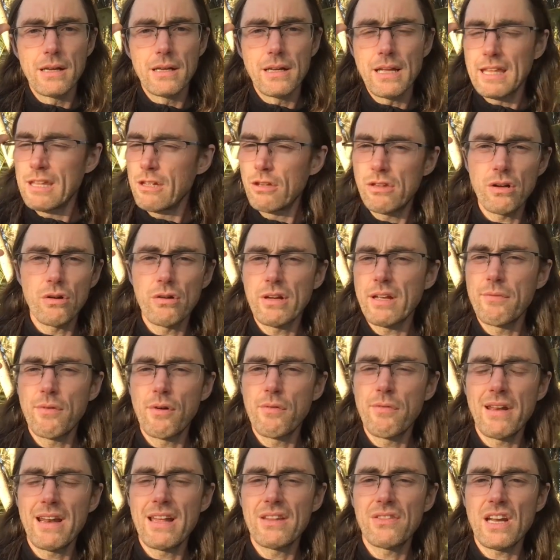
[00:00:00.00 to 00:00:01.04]
que yo tengo que
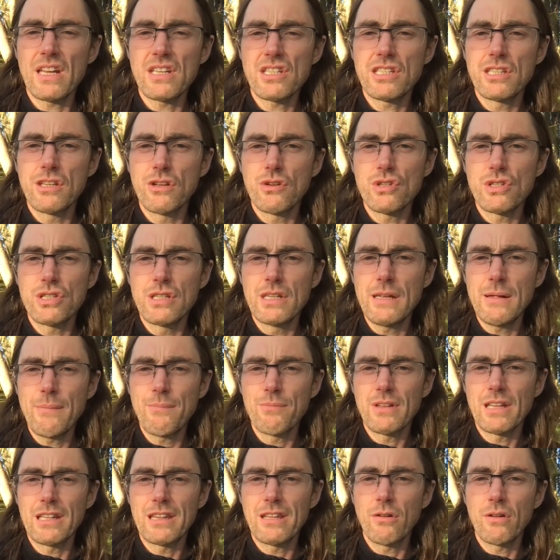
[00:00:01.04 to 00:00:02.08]
volver atrás sí o sí,
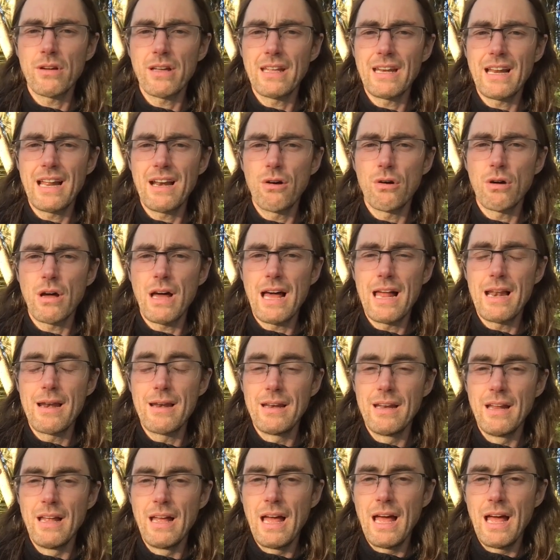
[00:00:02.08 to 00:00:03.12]
que tengo que ir al,